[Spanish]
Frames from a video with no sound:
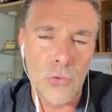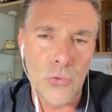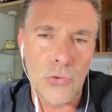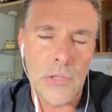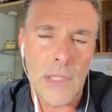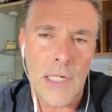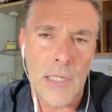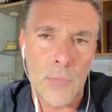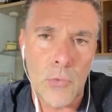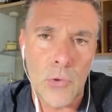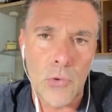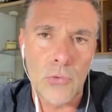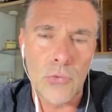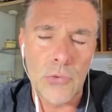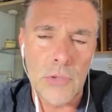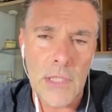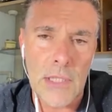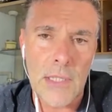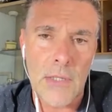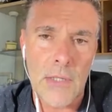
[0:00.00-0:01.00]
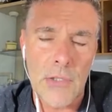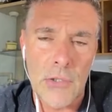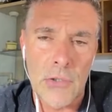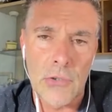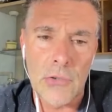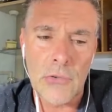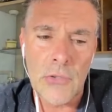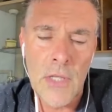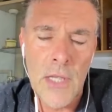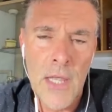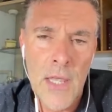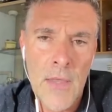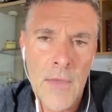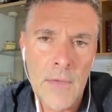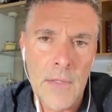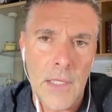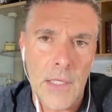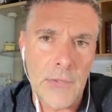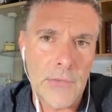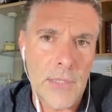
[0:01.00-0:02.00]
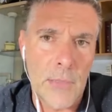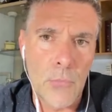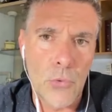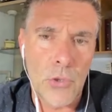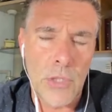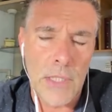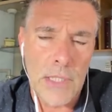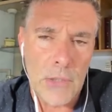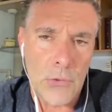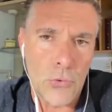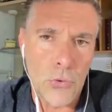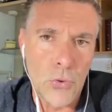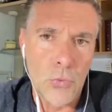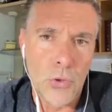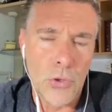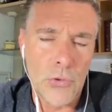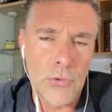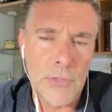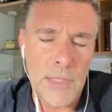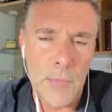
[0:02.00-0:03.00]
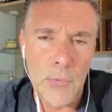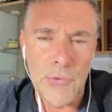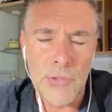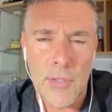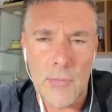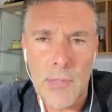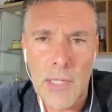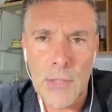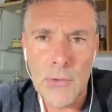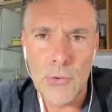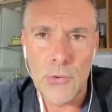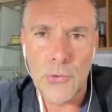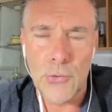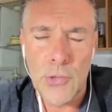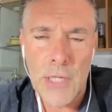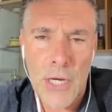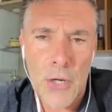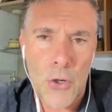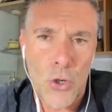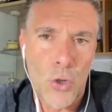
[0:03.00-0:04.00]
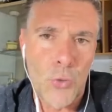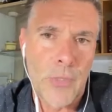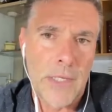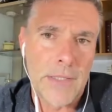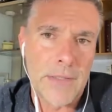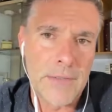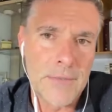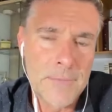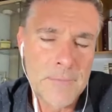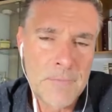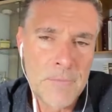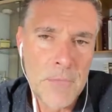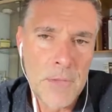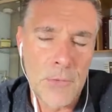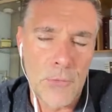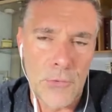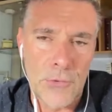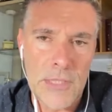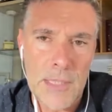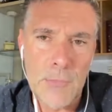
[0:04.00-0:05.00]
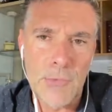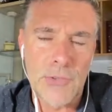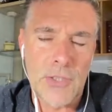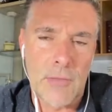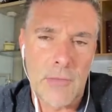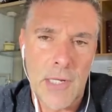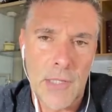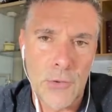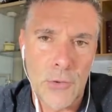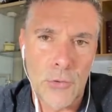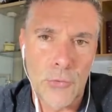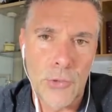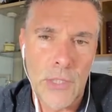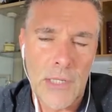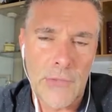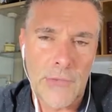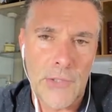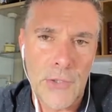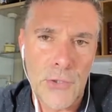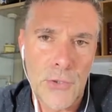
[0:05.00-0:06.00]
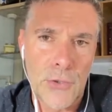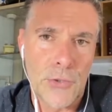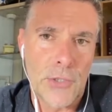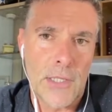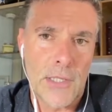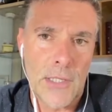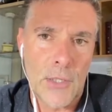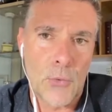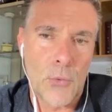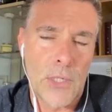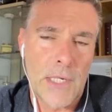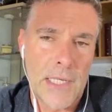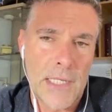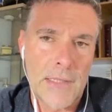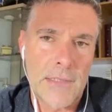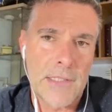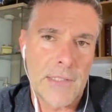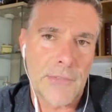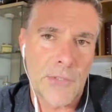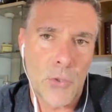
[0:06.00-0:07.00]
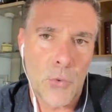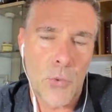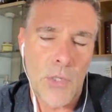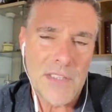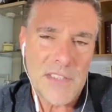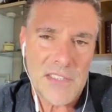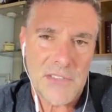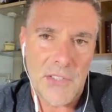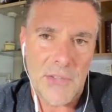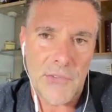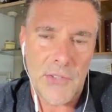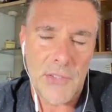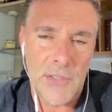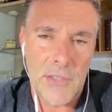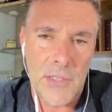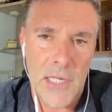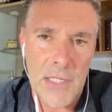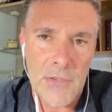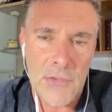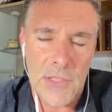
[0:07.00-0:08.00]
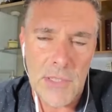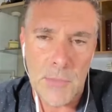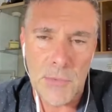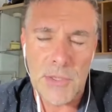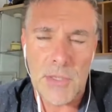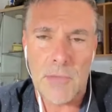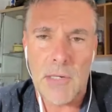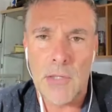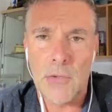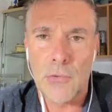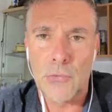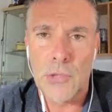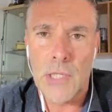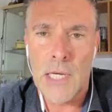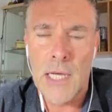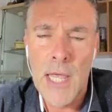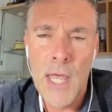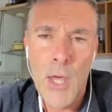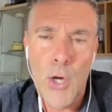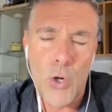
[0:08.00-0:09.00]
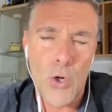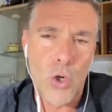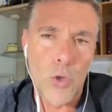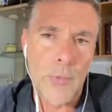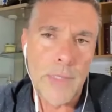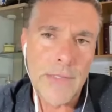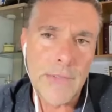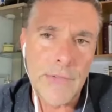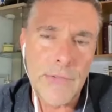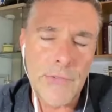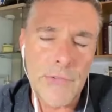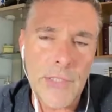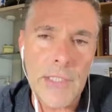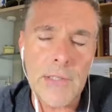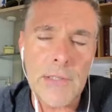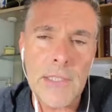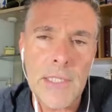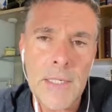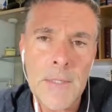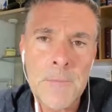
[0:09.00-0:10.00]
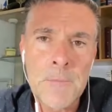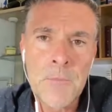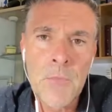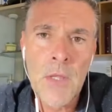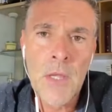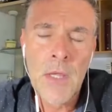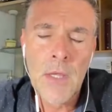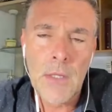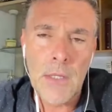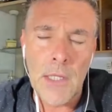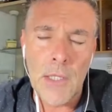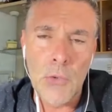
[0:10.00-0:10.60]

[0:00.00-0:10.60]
absoluta a la voluntad de Dios que esta mujer tuvo. Estamos hablando de una joven, estamos hablando de una señora de 40, 50, 60 años, estamos hablando de una jovencita